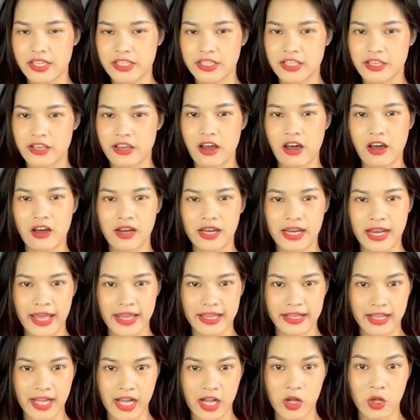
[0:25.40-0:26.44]
thì họ lại
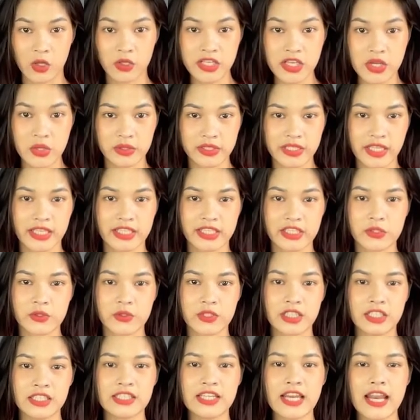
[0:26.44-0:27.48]
càng có nhiều thành tựu
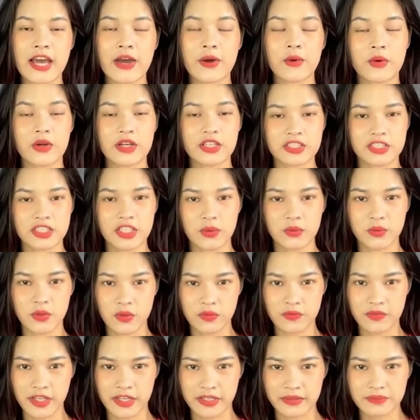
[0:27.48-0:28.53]
lớn lao trong công
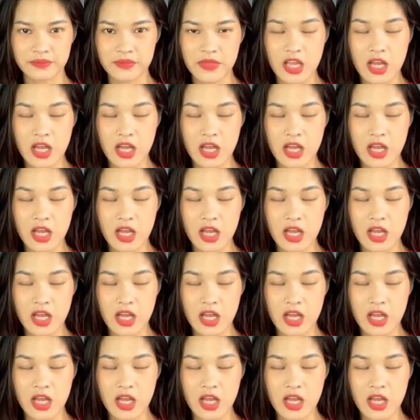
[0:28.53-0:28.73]
việc.